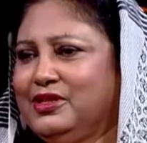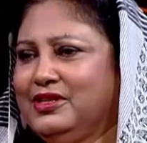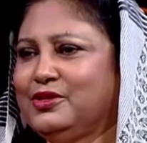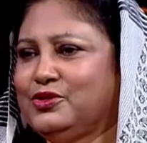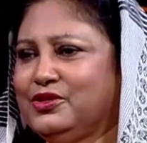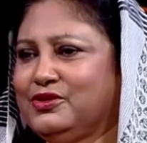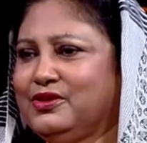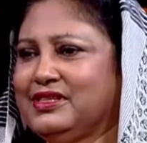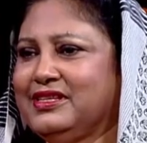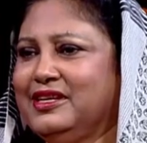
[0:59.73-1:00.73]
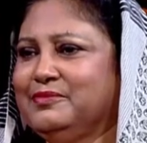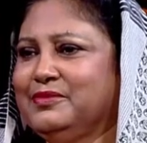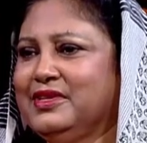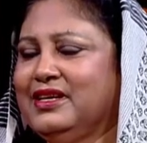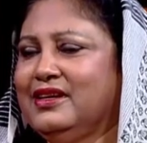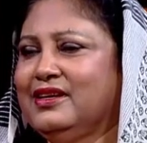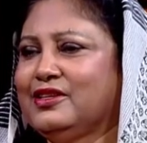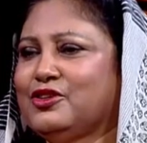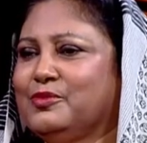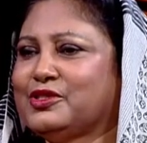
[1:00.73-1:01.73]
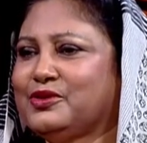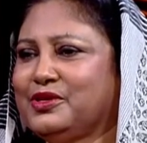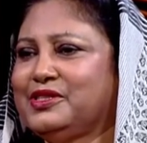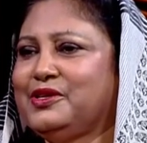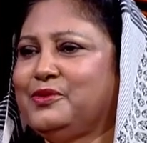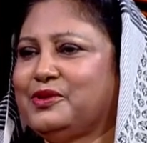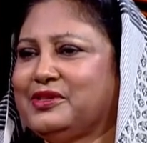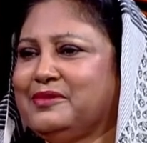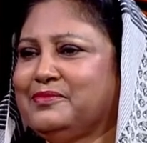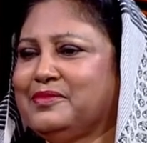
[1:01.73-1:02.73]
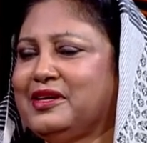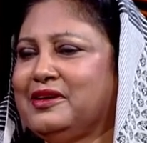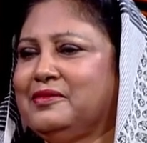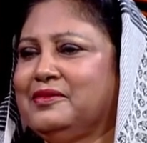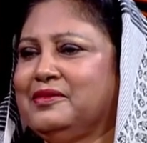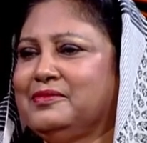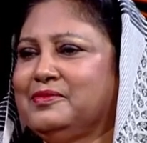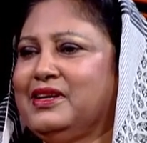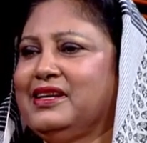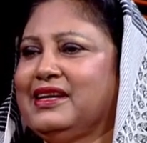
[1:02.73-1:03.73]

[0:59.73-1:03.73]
অতিরিক্ত চঞ্চল ছিলাম আচ্ছা। সমস্ত কিছু করতাম ধরেন